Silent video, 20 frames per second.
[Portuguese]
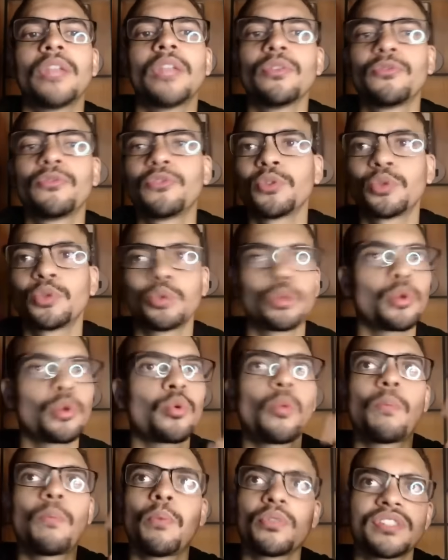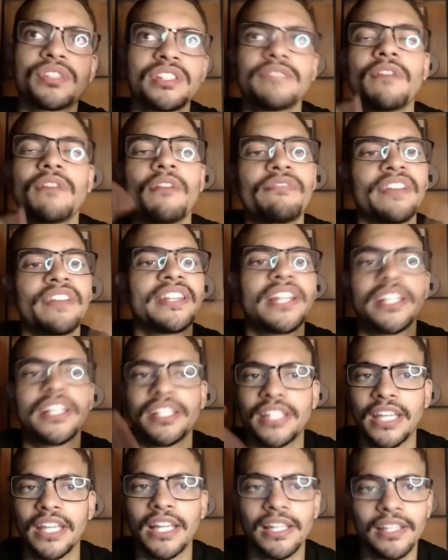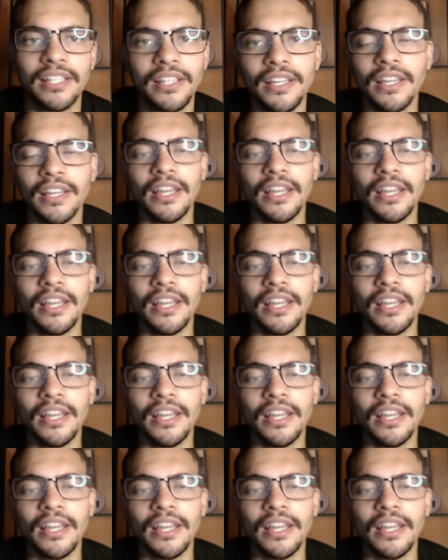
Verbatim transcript: no futuro com possível vendas dele,